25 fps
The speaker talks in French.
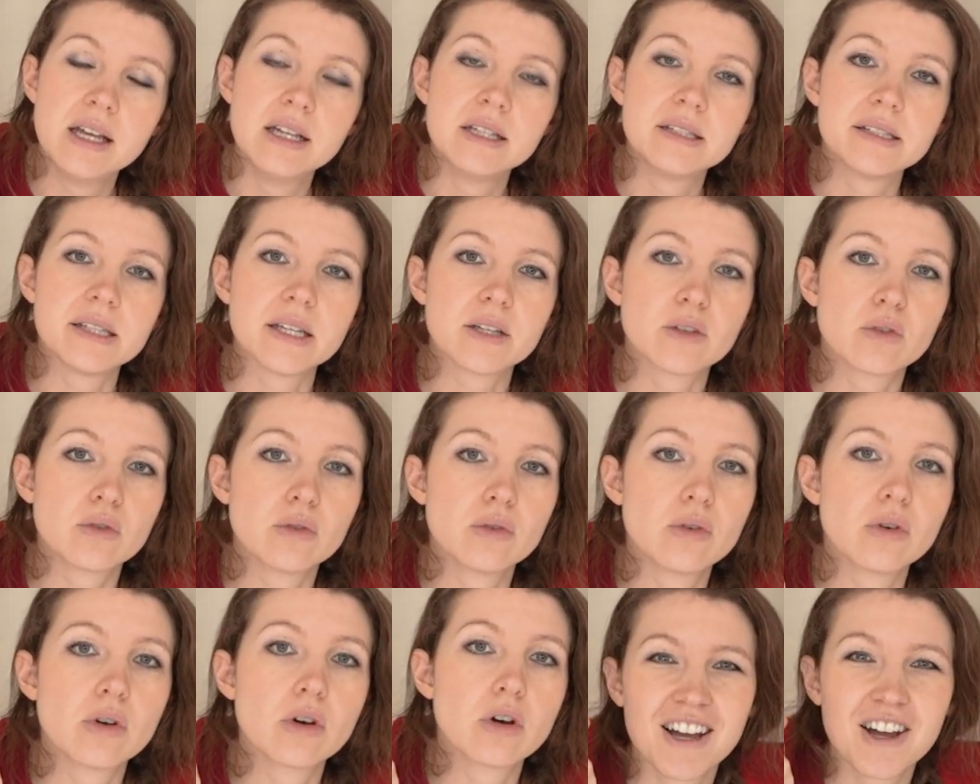c'est
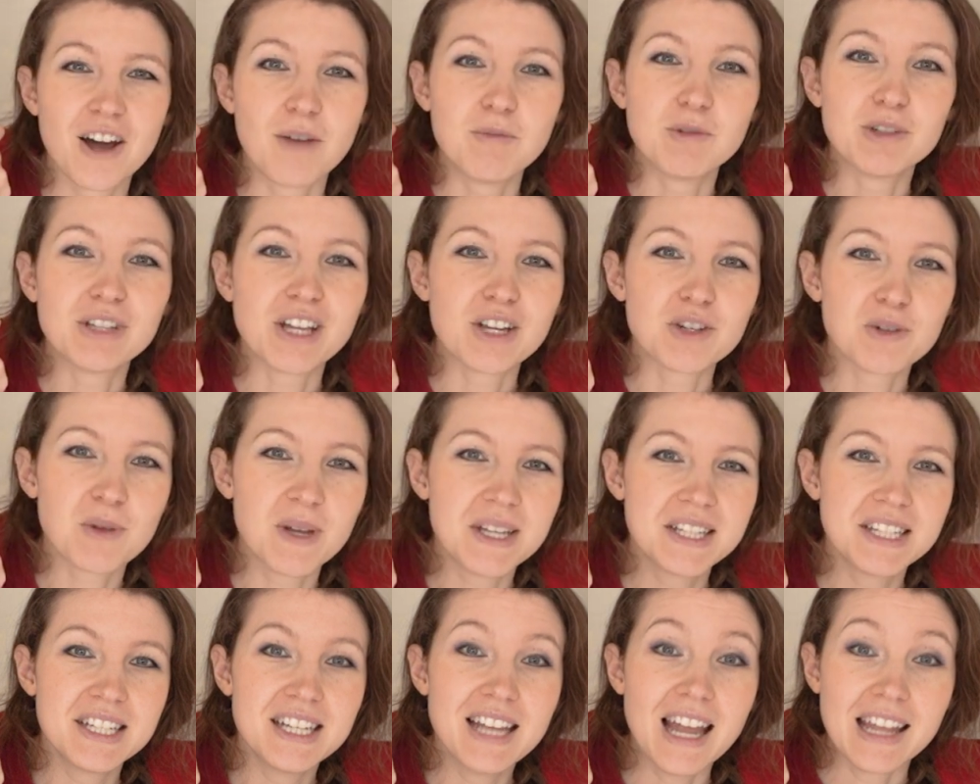que comme on a
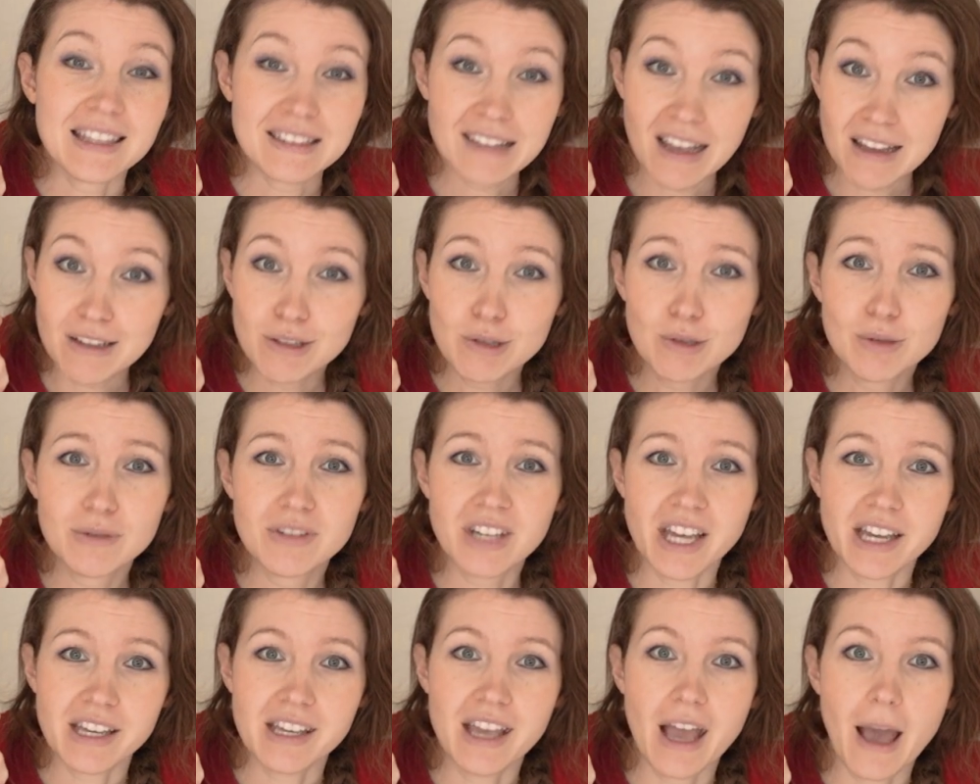choisi la taille de
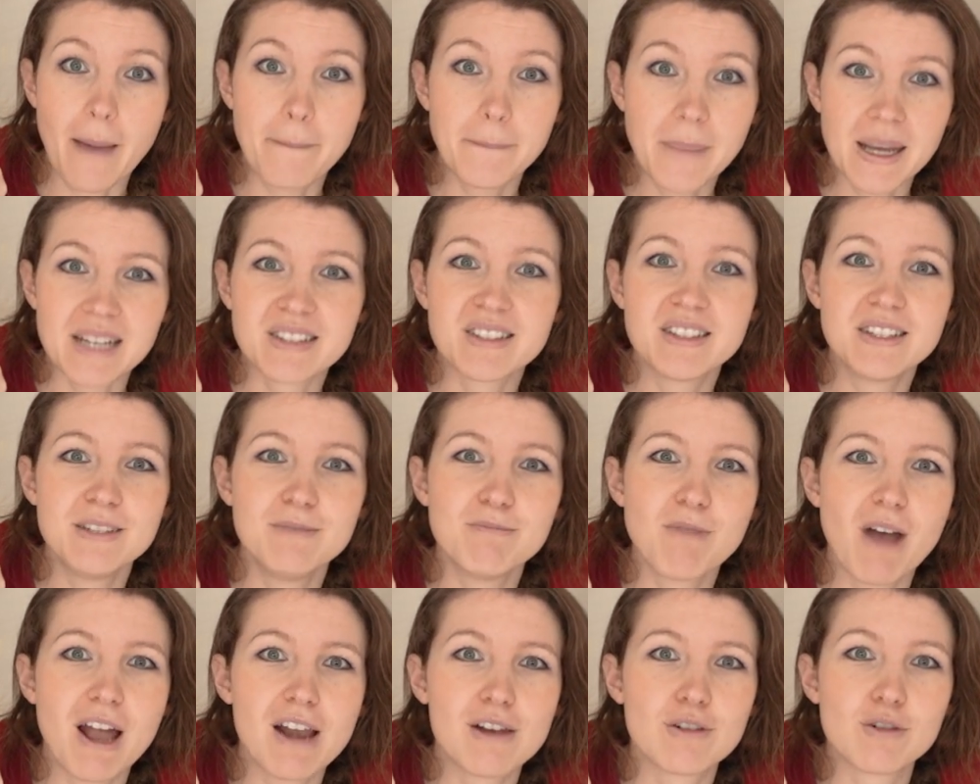verrière
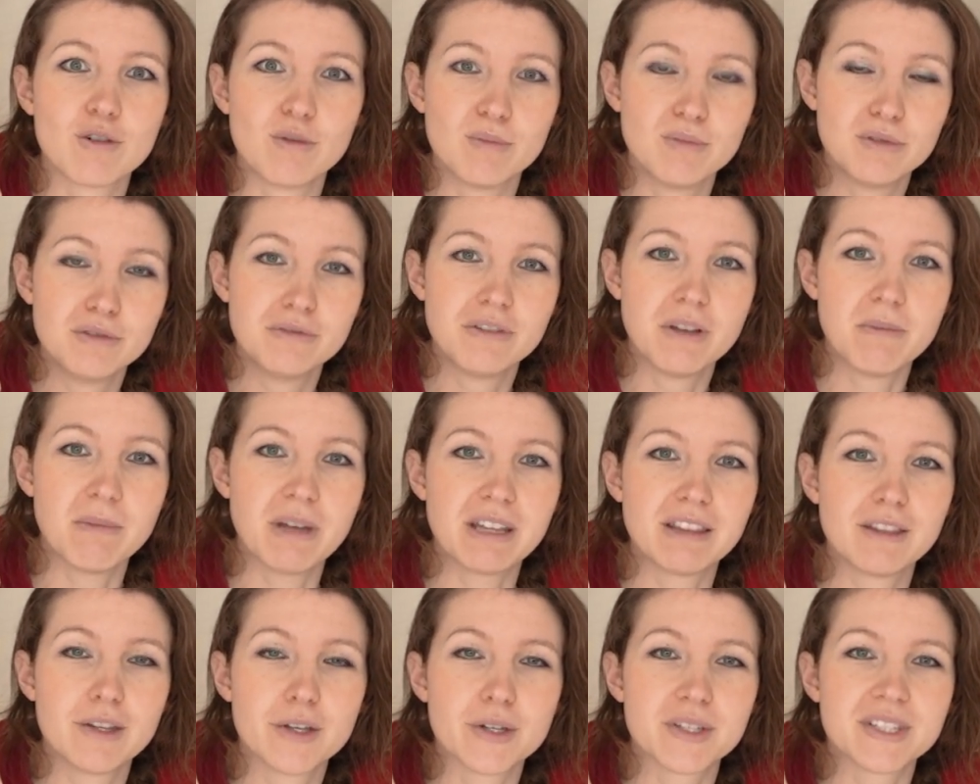maximale qu'on pouvait
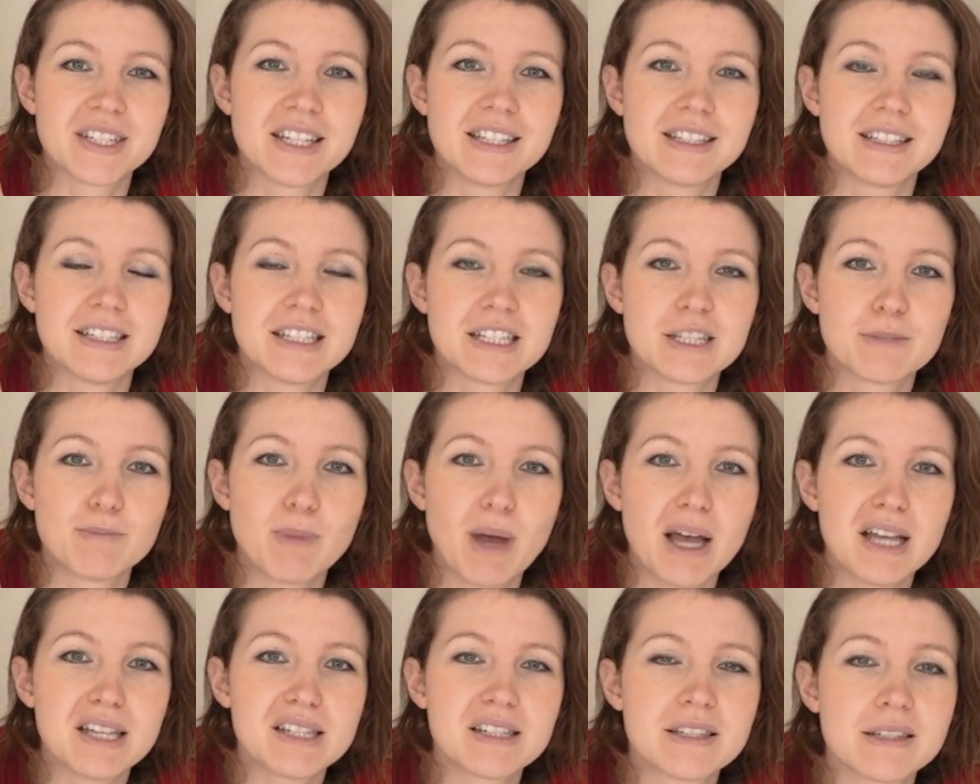mettre dans cet
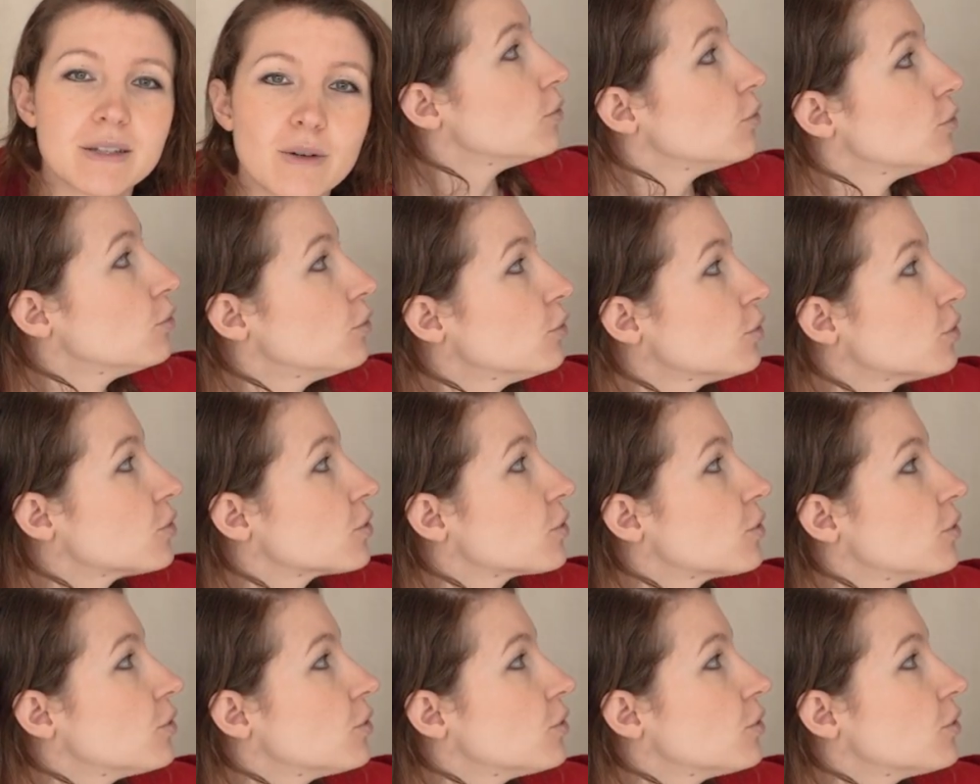espace, de ce